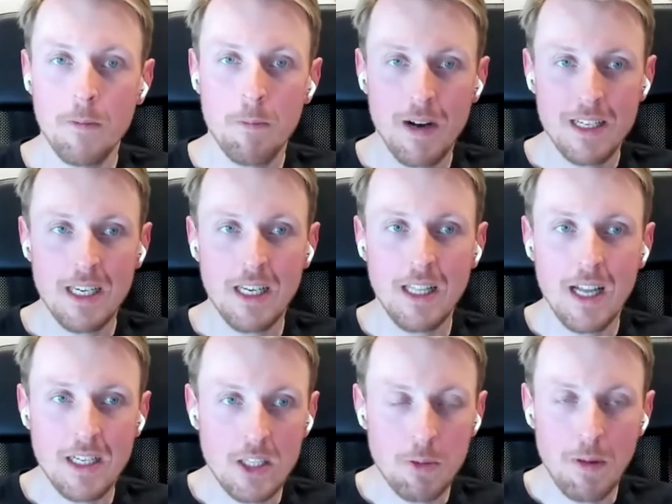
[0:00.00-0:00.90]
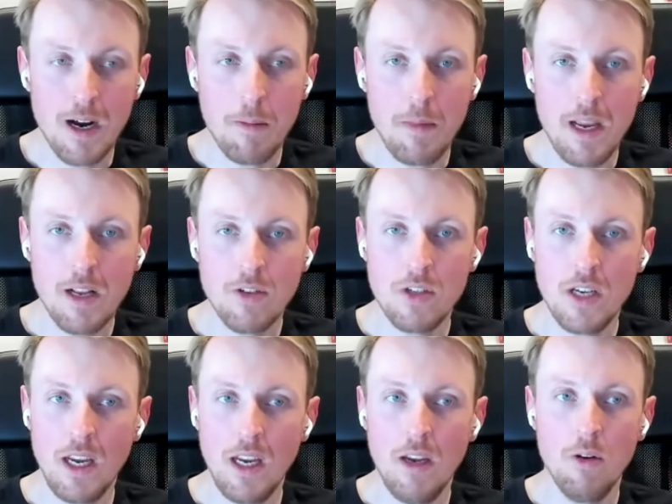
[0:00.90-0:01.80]
aceitar esses pagamentos e
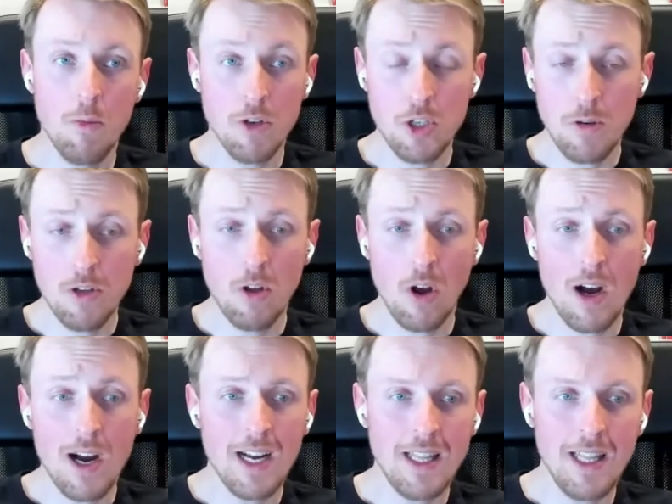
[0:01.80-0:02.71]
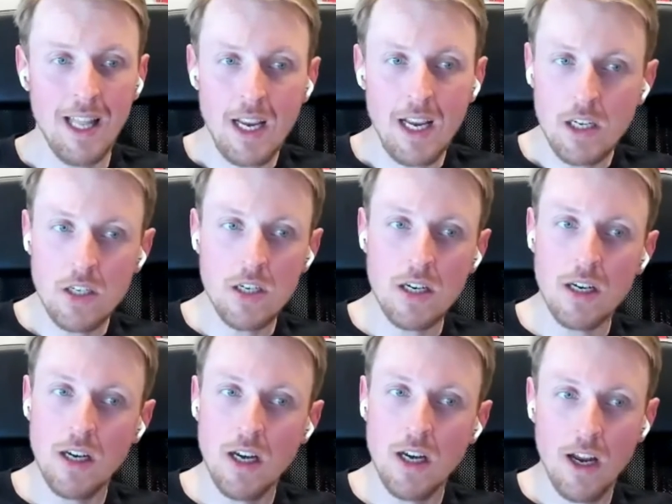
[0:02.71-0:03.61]
aí o meu time toca desde